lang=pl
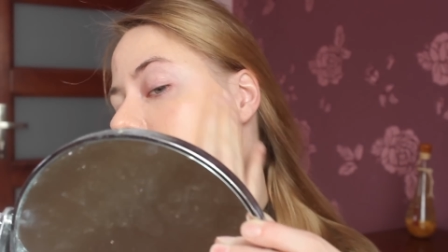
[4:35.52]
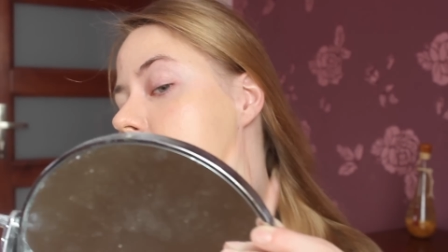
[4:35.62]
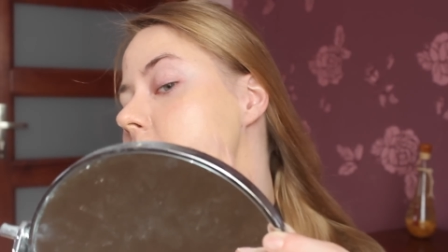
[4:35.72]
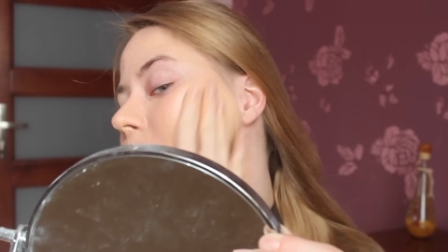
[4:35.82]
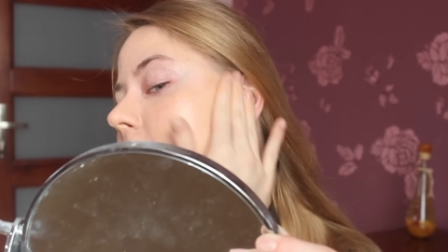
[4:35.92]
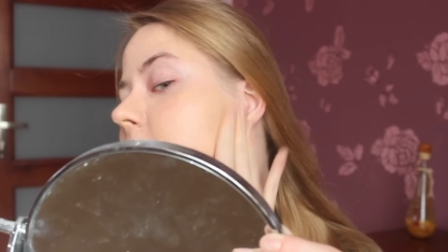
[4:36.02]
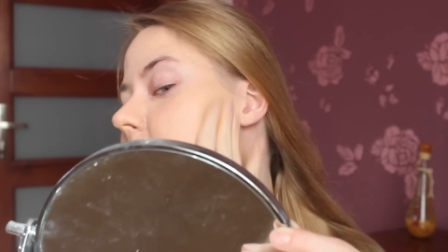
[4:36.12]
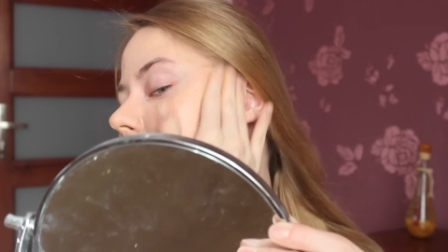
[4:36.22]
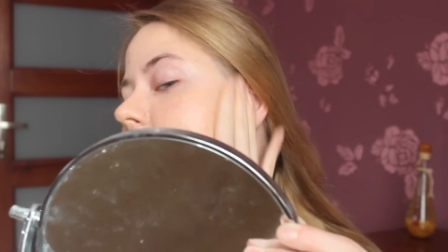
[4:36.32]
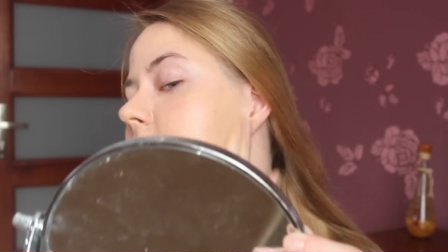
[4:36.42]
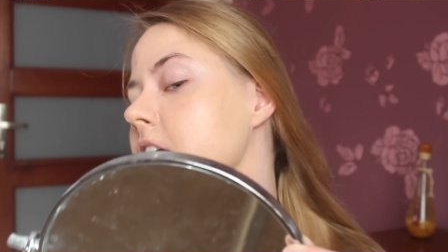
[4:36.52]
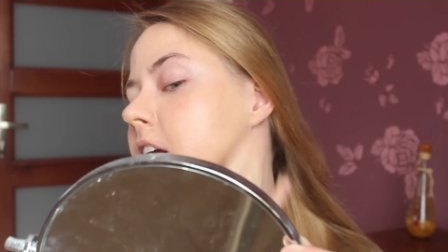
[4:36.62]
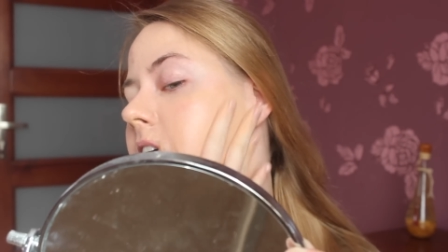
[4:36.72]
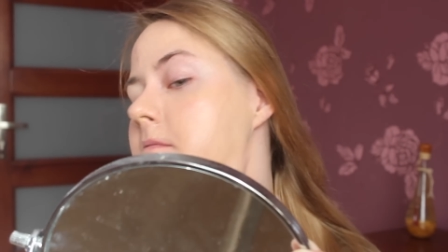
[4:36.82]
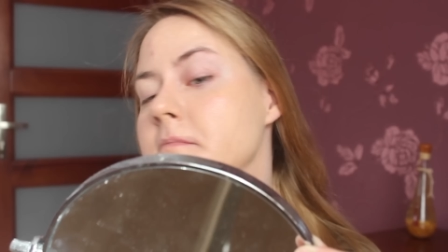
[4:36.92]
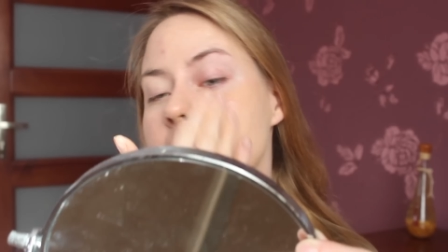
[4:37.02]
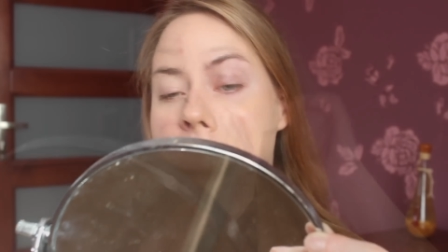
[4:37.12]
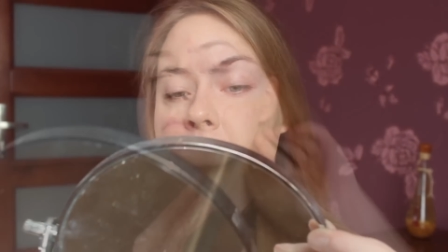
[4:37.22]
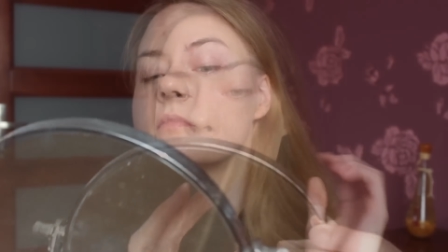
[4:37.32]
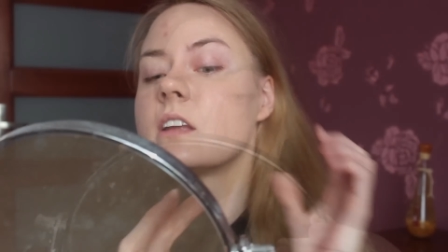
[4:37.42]
czuję, że on gęstnieje.
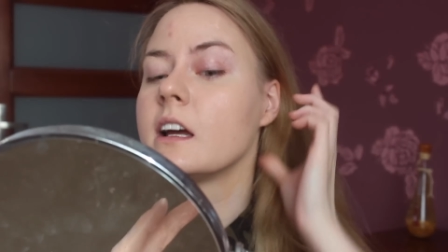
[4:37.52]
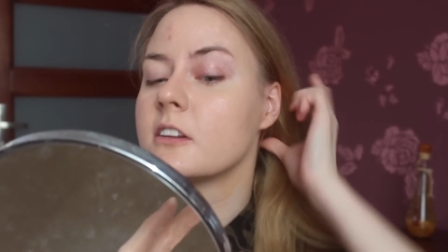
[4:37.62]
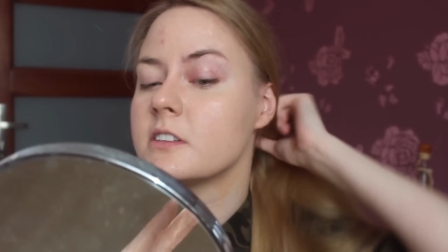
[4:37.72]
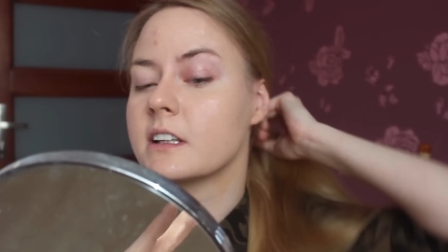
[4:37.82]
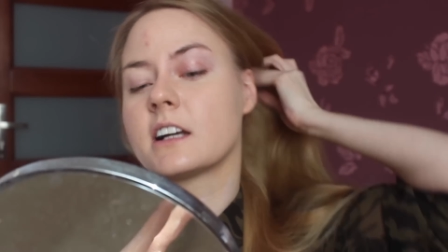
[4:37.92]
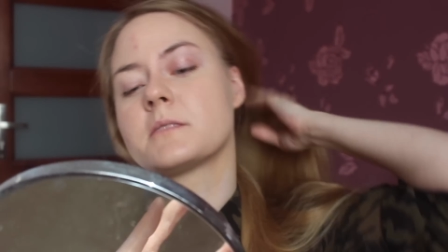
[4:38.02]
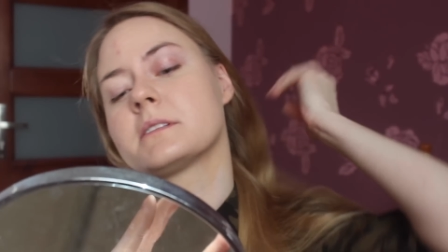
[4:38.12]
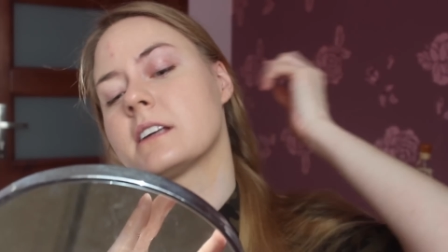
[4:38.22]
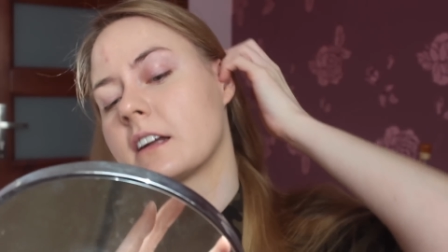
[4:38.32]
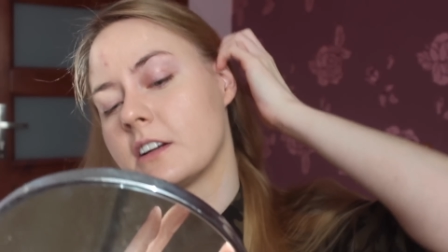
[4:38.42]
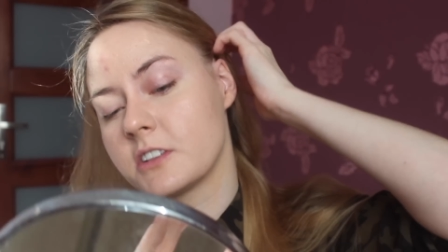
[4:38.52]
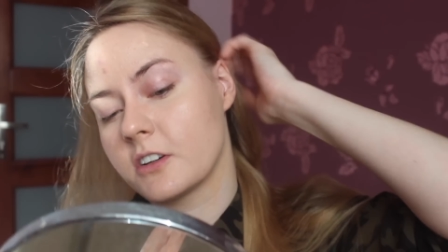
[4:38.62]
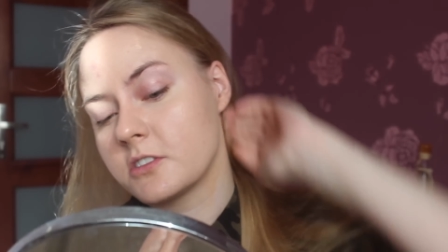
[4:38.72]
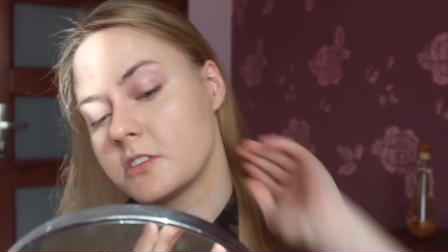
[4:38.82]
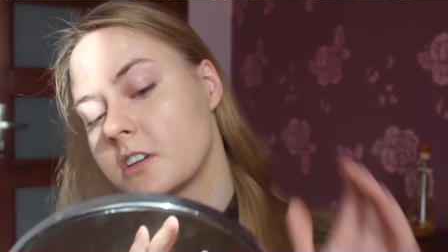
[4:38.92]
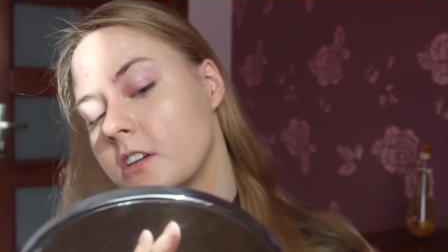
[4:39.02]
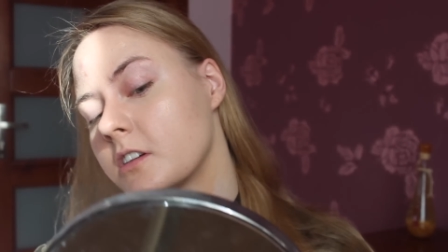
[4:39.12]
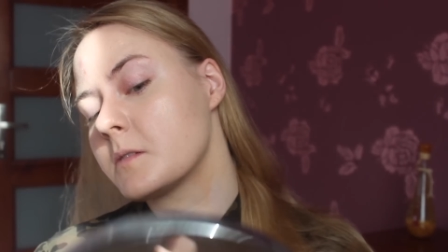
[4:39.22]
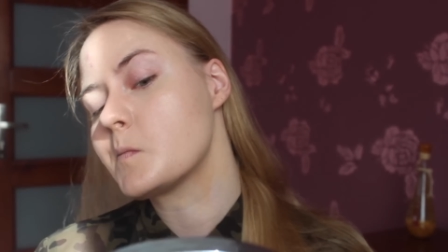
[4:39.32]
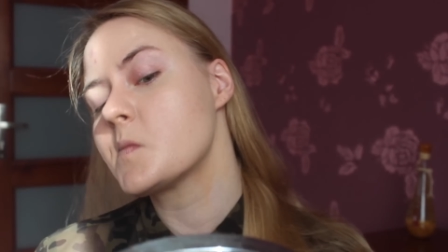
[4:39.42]
Nie, to jest jakaś masakra, jeżeli chodzi o kolor.